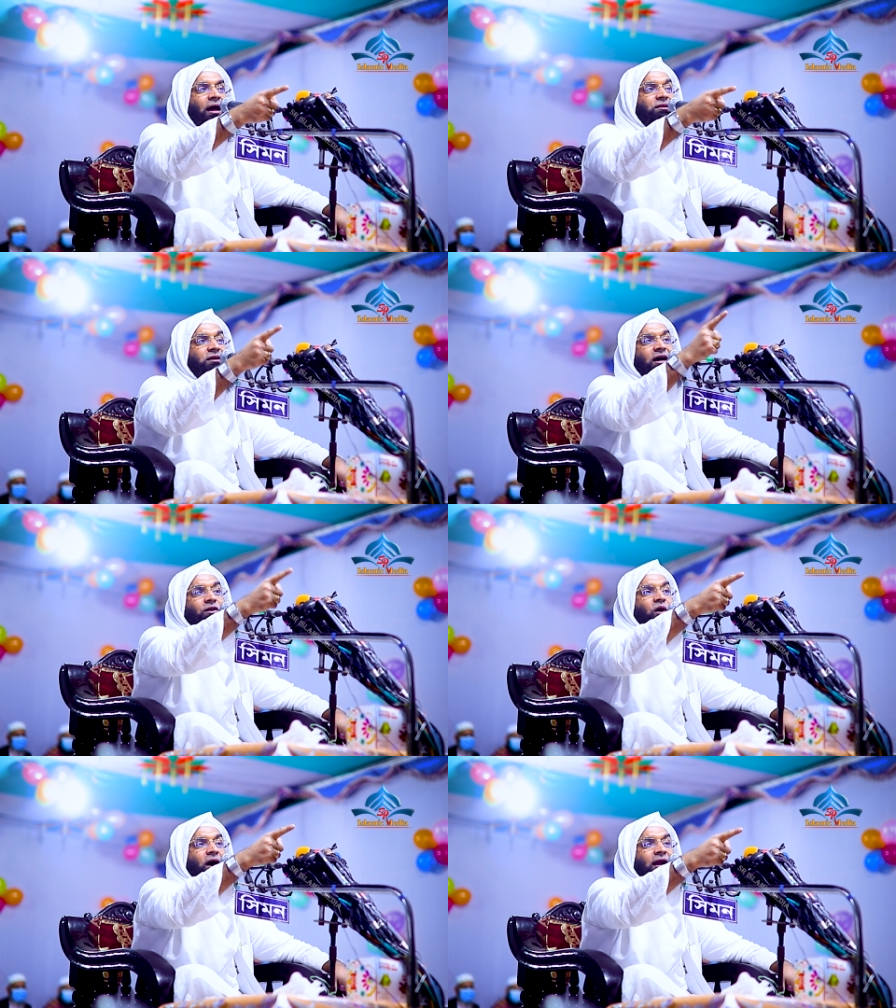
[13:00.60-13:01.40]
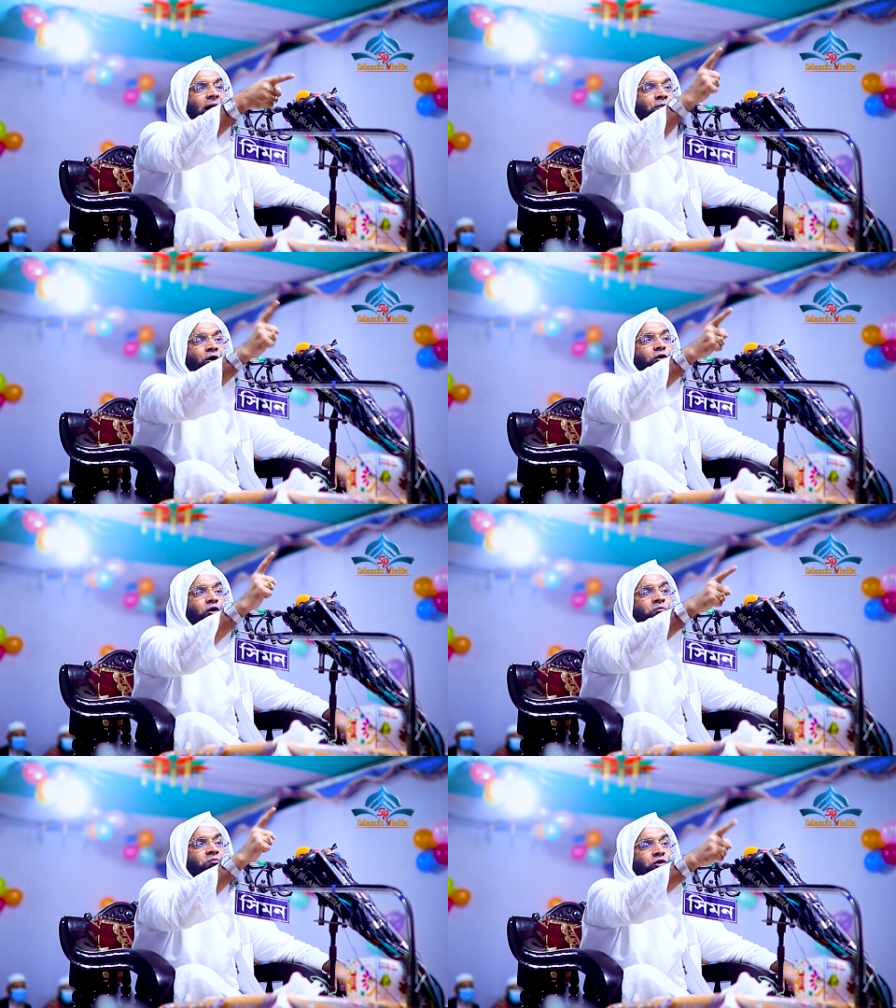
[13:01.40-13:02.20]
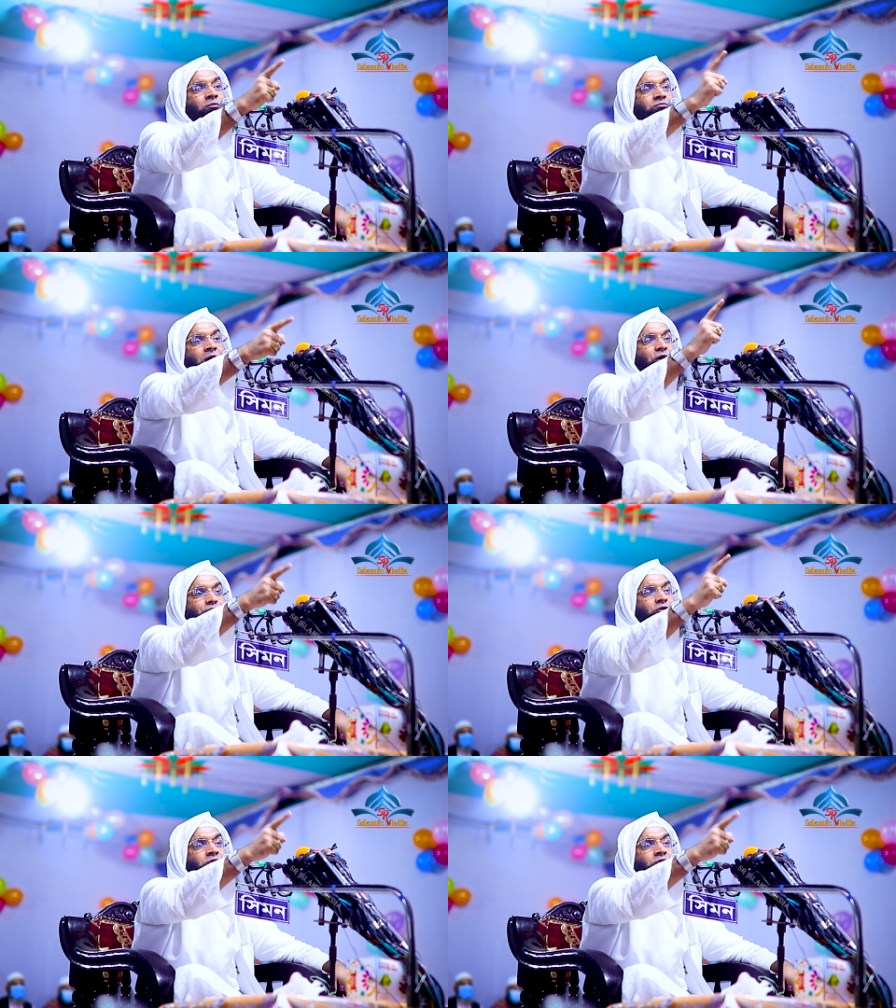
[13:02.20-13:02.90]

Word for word: না যেটা কয় না মর সম্ভবত